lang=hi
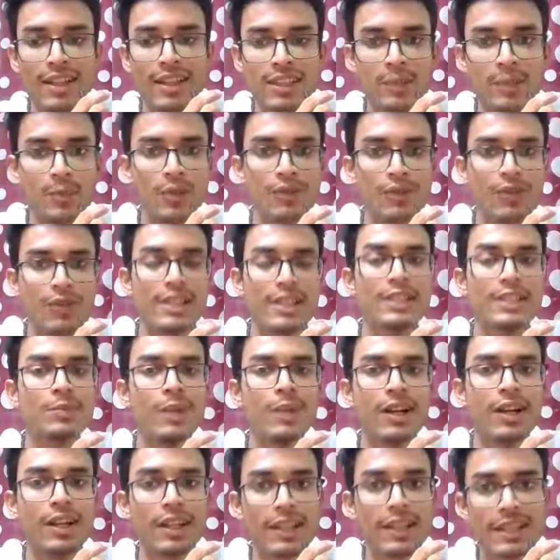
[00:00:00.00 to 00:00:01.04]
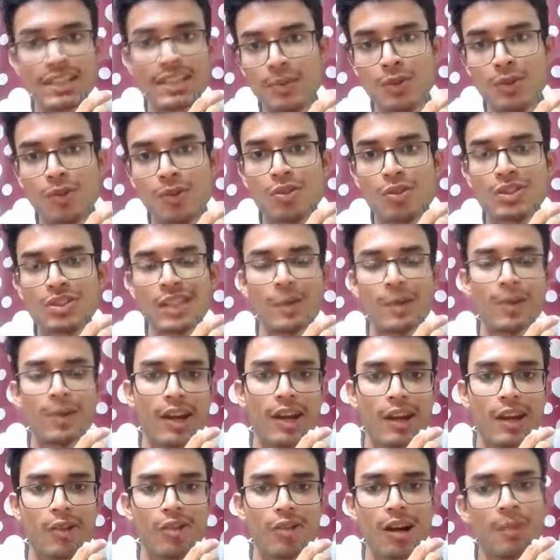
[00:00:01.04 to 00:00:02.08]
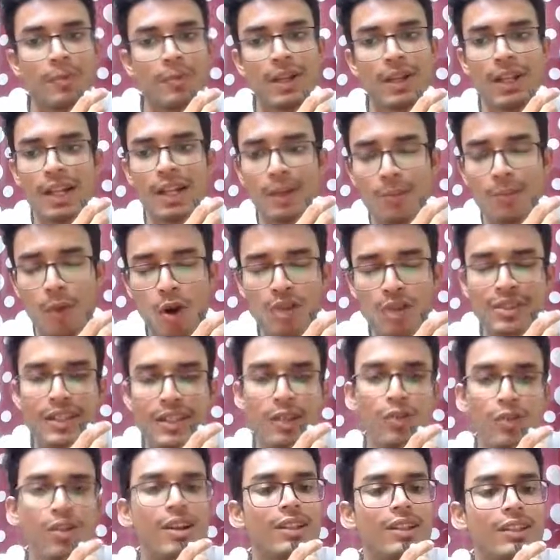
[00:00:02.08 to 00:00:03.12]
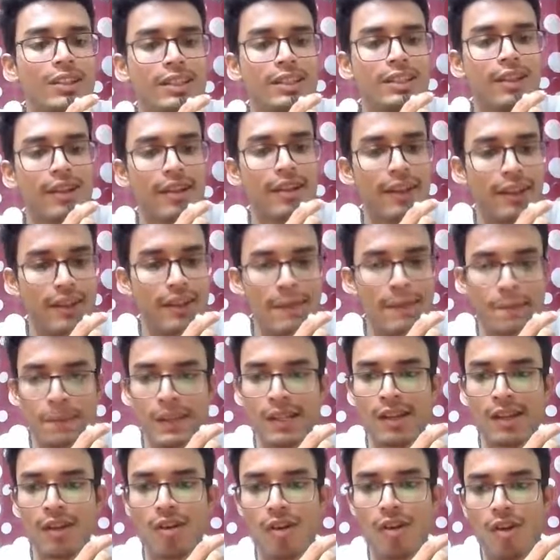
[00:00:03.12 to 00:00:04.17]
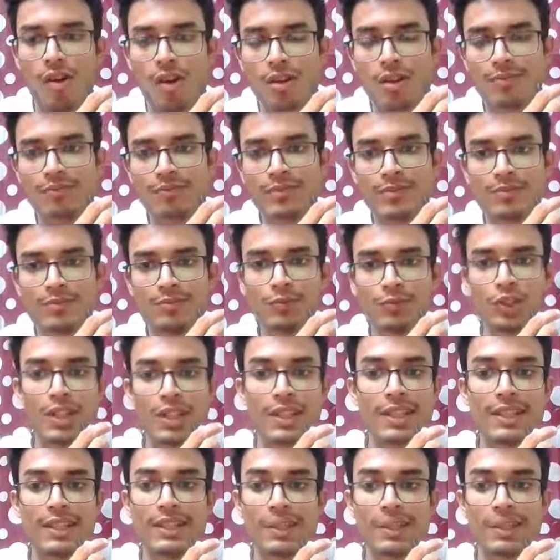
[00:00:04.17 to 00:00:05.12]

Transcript: से प्रेफरेंस भरना किसी भी कोर्स का भर रहे हो आप बहुत सारे लोग गलती कर रहे हैं और मुझे ये